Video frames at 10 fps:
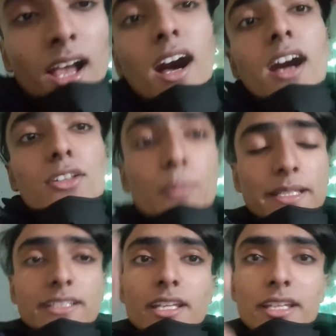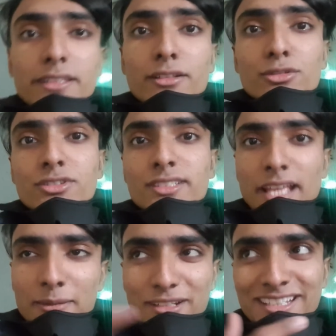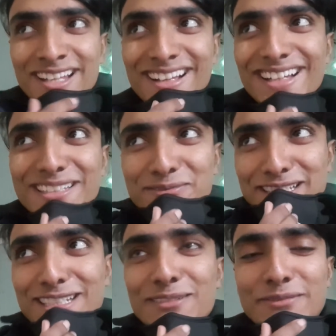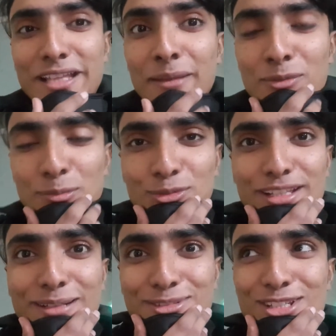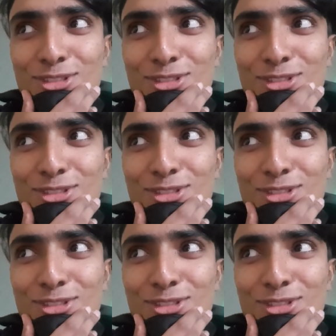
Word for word: हाँ तो भाई ये थी कुछ जैम के साथ मतलब जैम तो पूरे का पूरा